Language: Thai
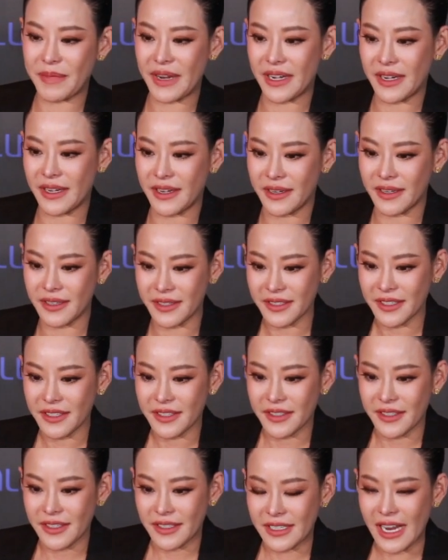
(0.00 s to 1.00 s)
เป็น
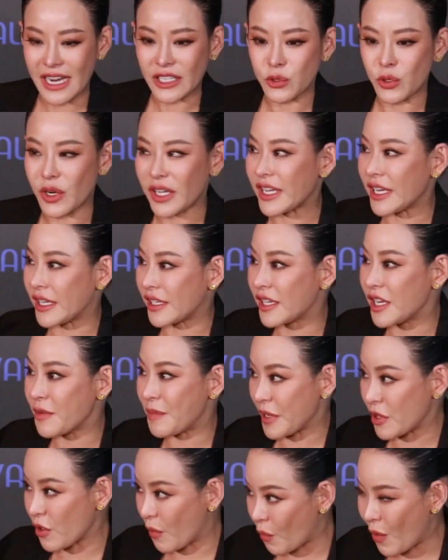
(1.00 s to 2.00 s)
นักธุรกิจที่
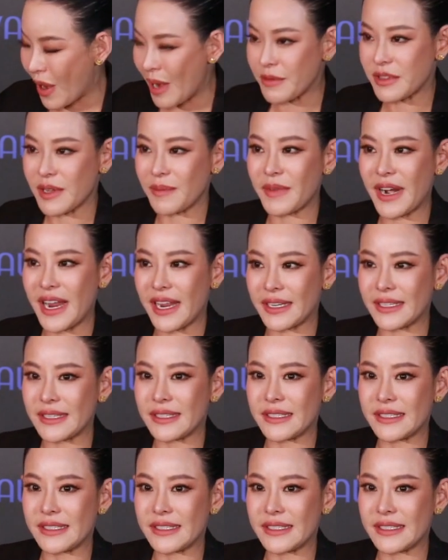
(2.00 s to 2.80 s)
ประสบความสำเร็จ